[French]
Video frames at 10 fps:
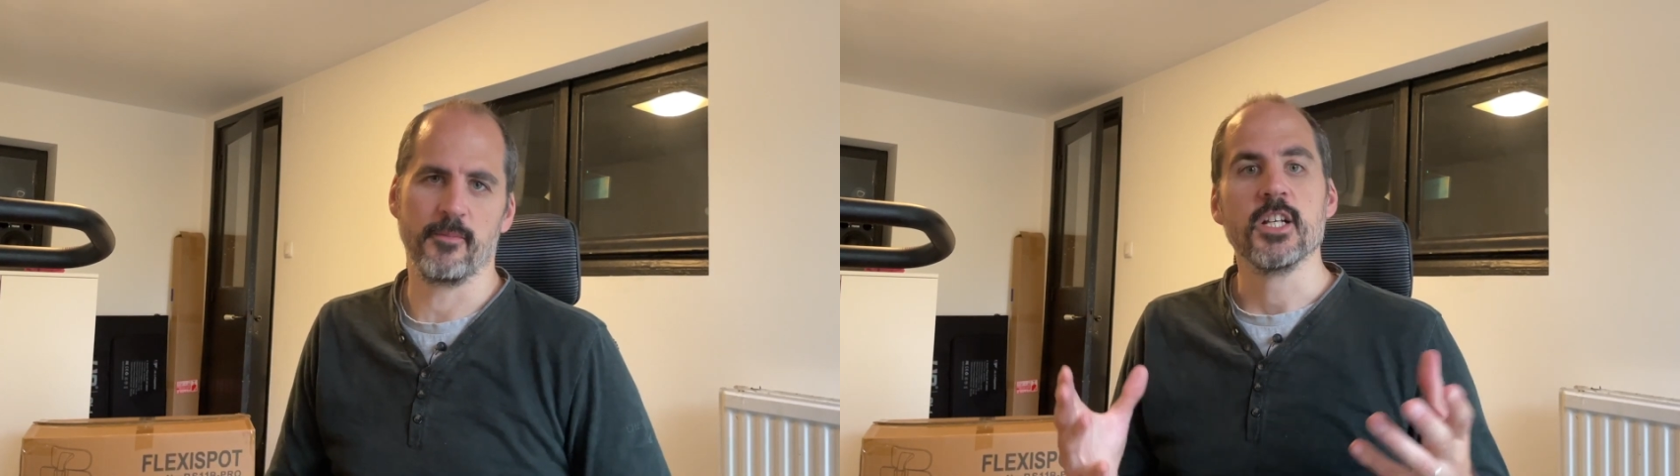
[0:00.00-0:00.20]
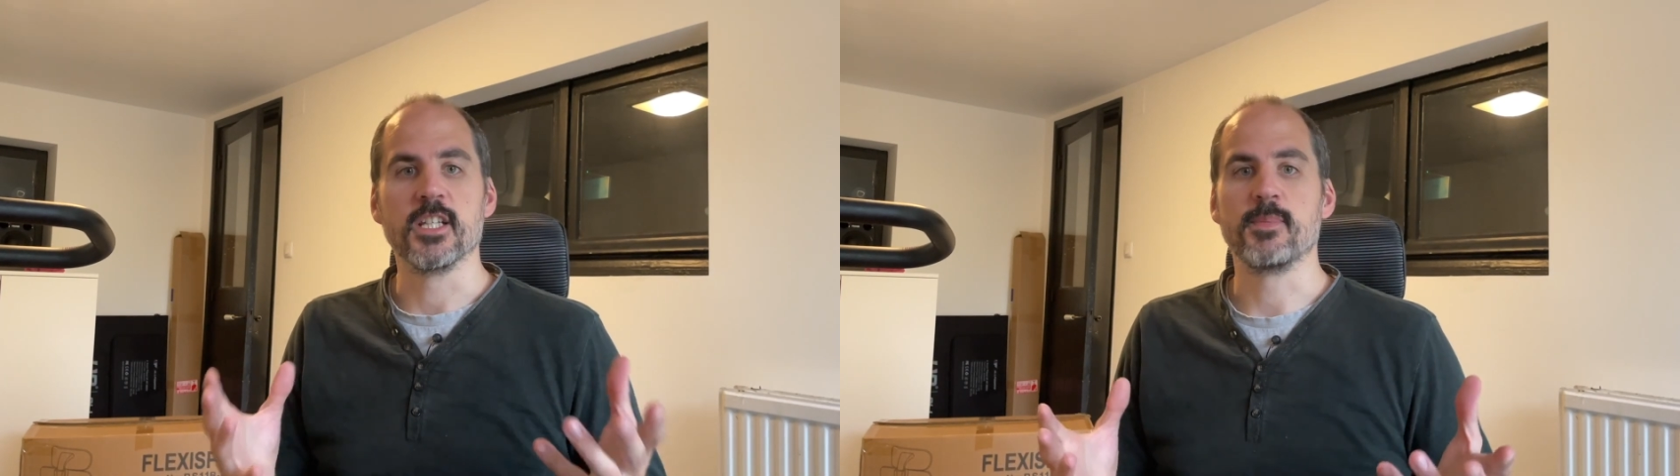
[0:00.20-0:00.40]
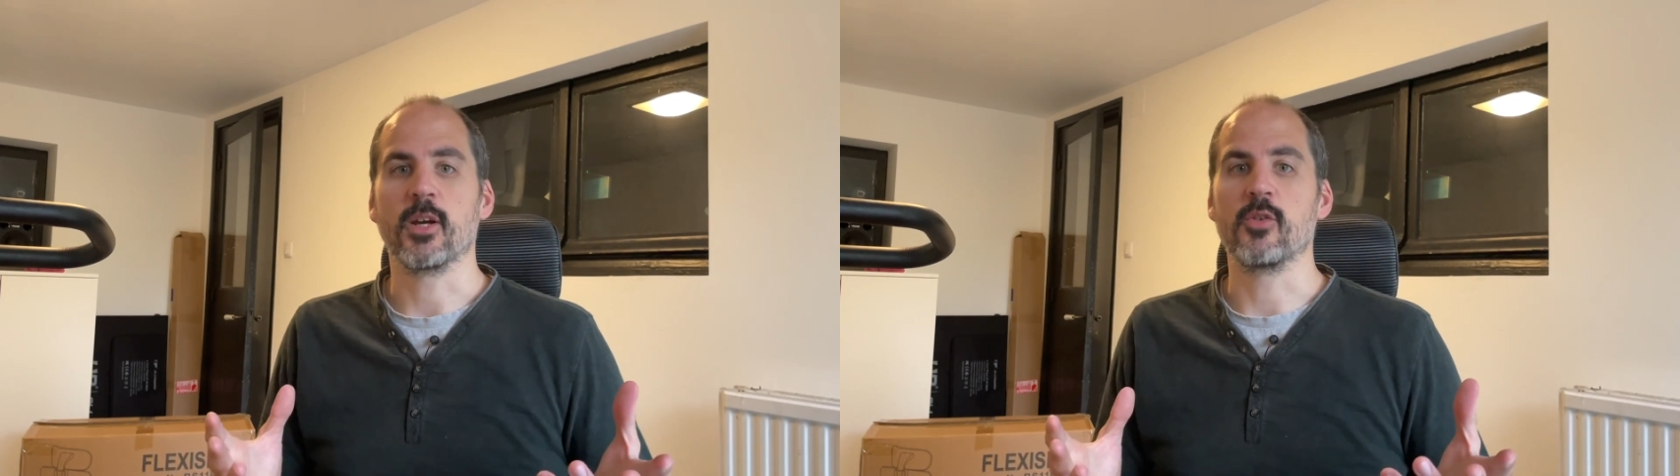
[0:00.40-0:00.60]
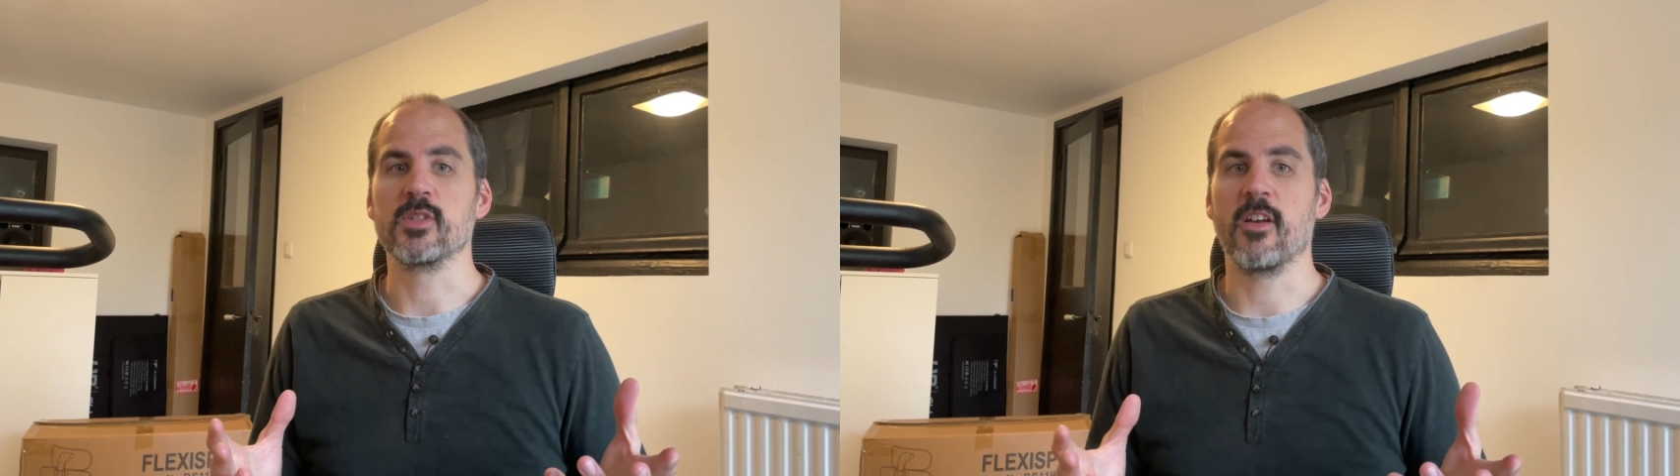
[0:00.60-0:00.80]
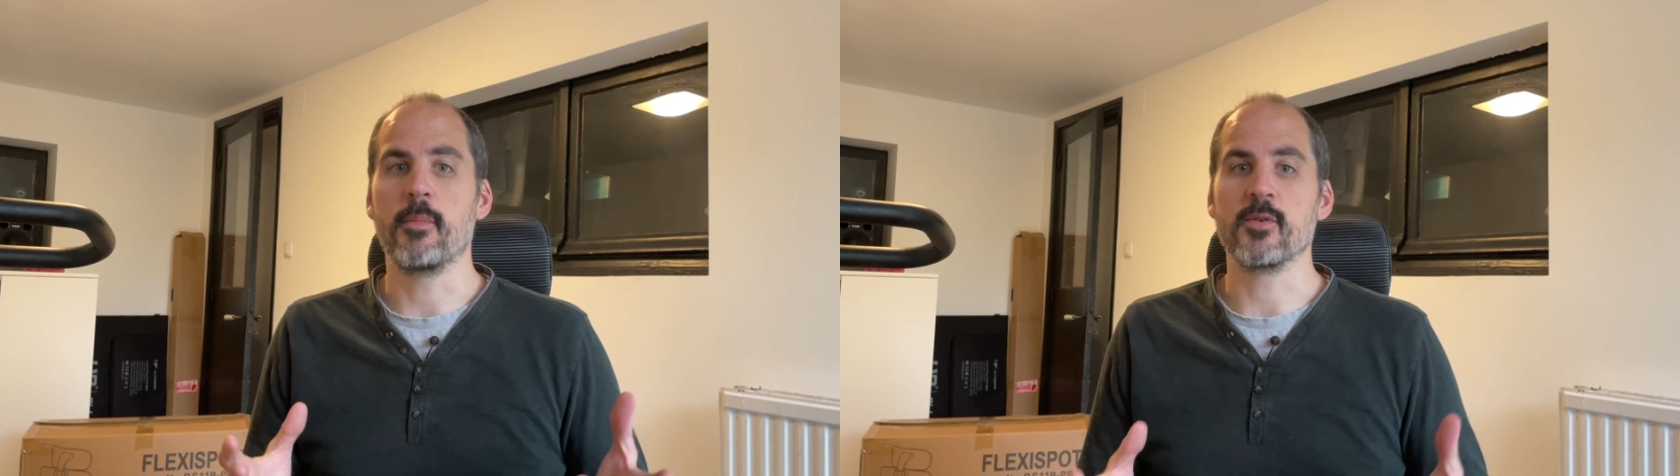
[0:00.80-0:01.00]
J'espère que vous
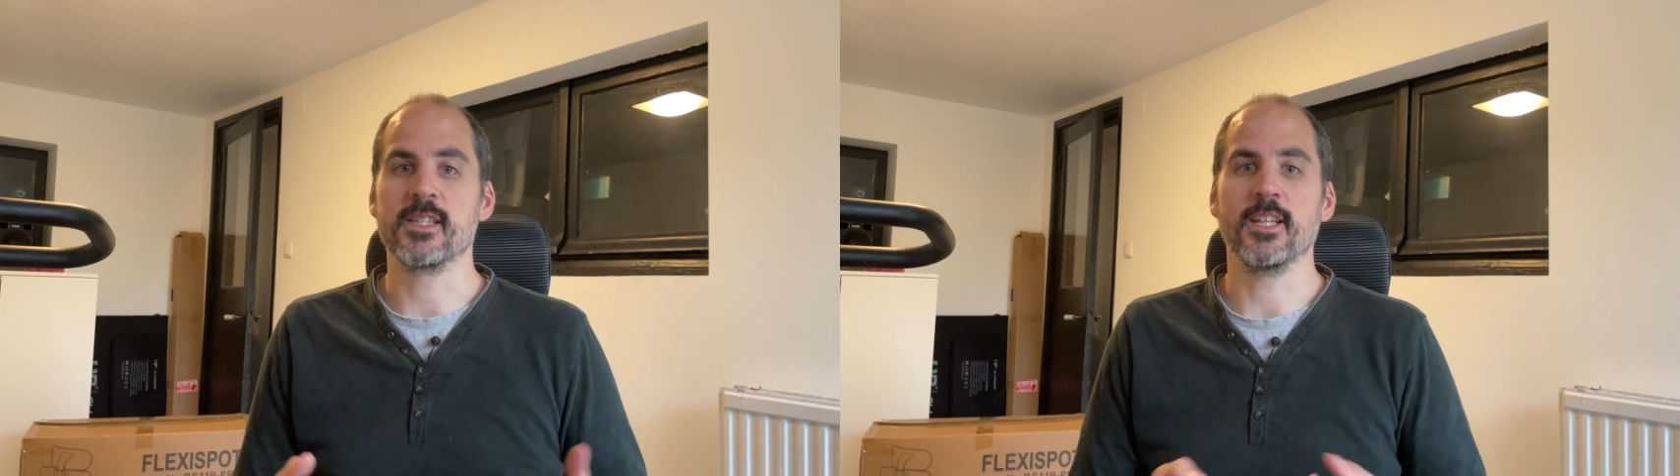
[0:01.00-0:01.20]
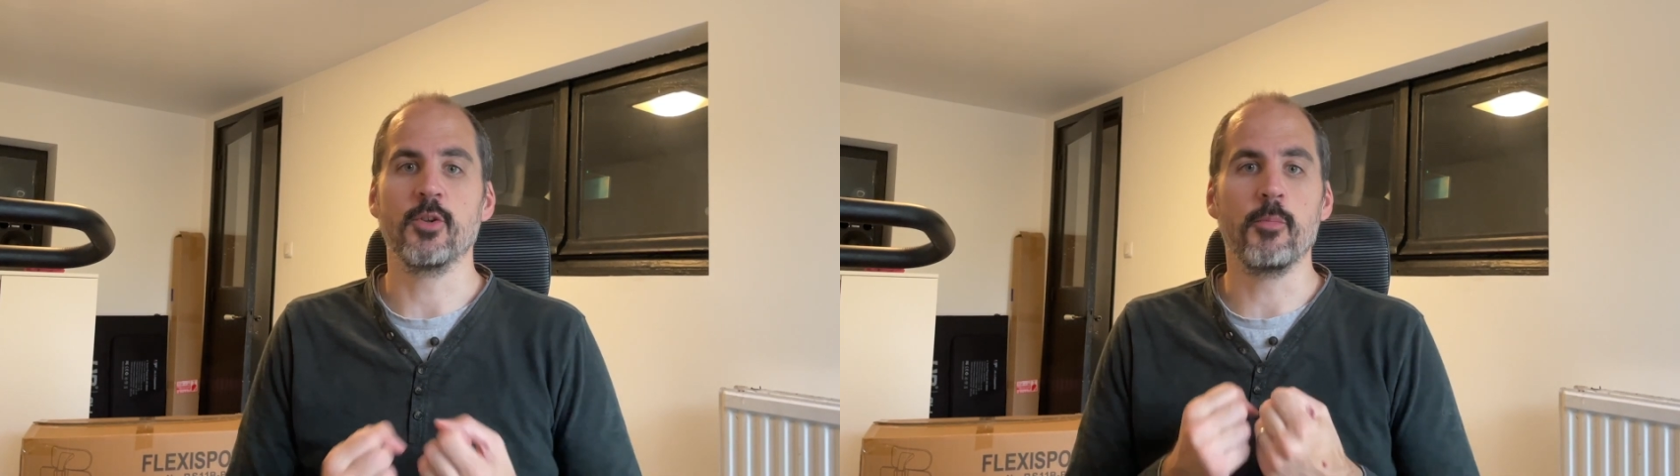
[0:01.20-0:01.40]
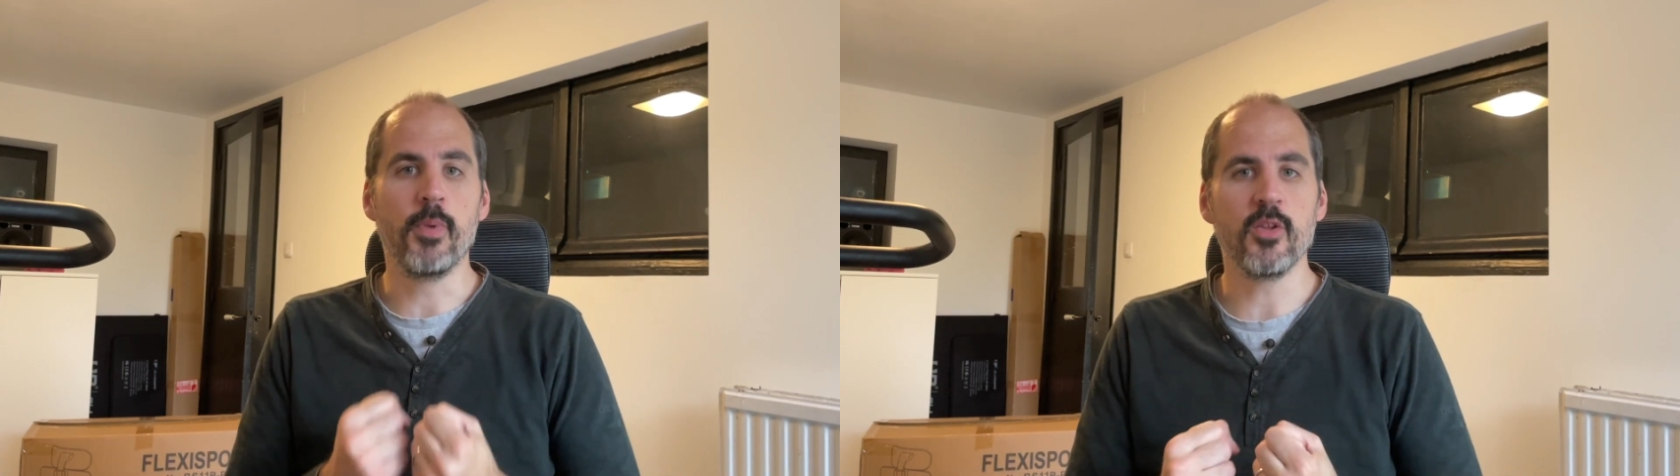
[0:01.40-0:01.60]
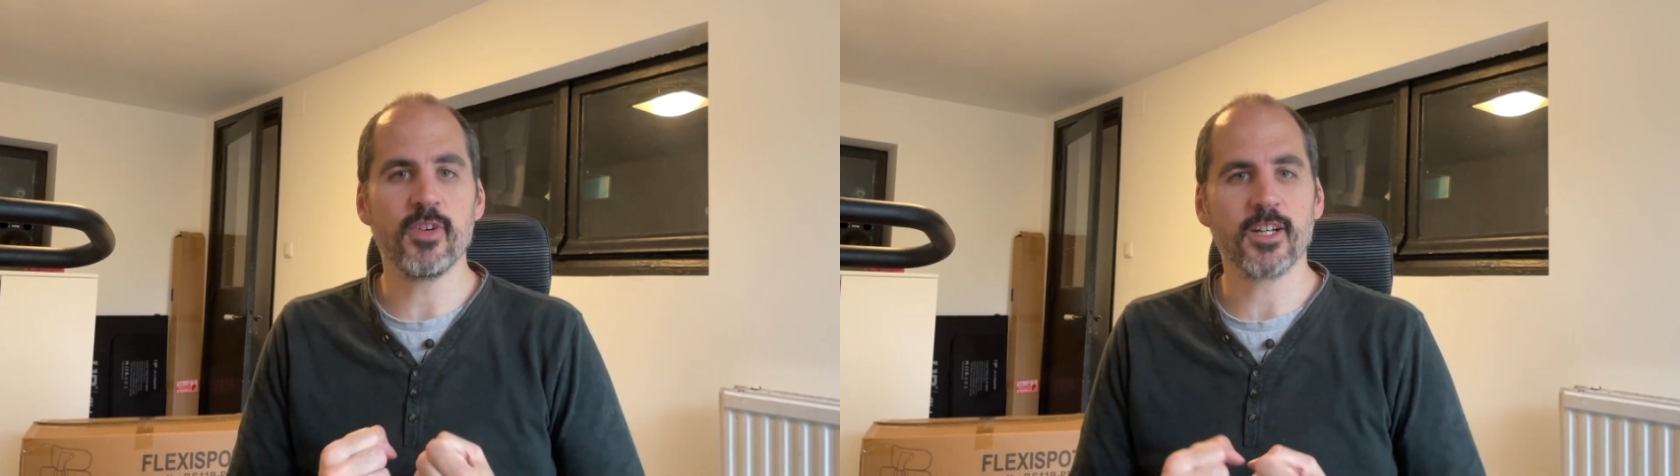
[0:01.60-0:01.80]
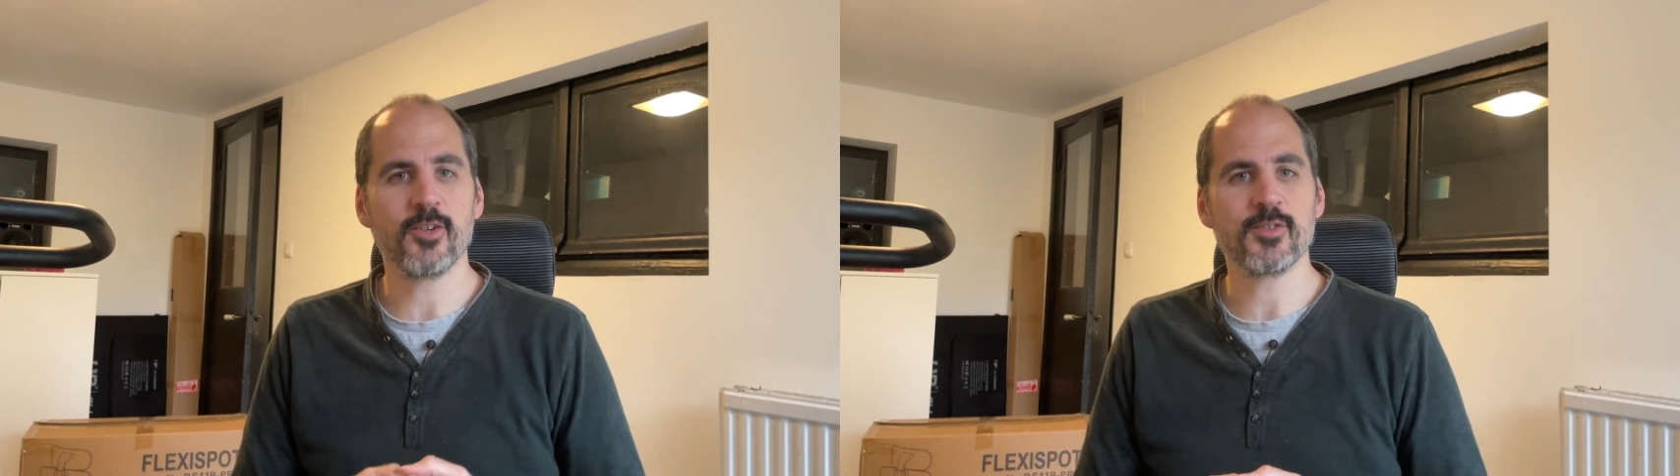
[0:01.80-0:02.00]
avez passé de bonnes
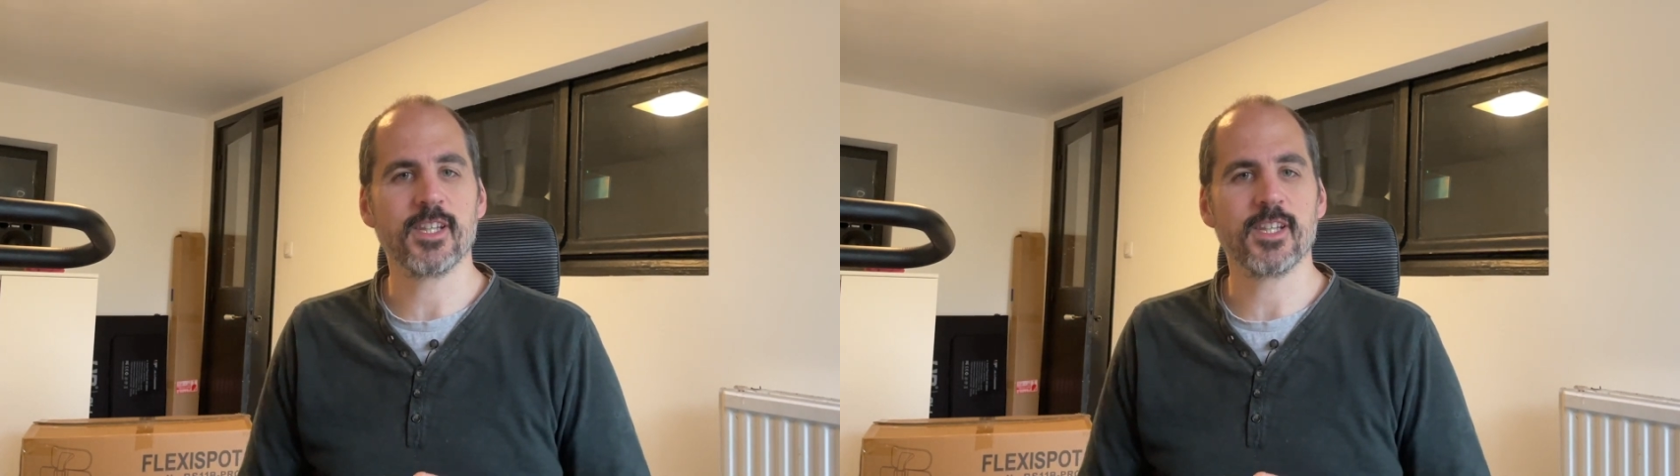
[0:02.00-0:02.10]
vacances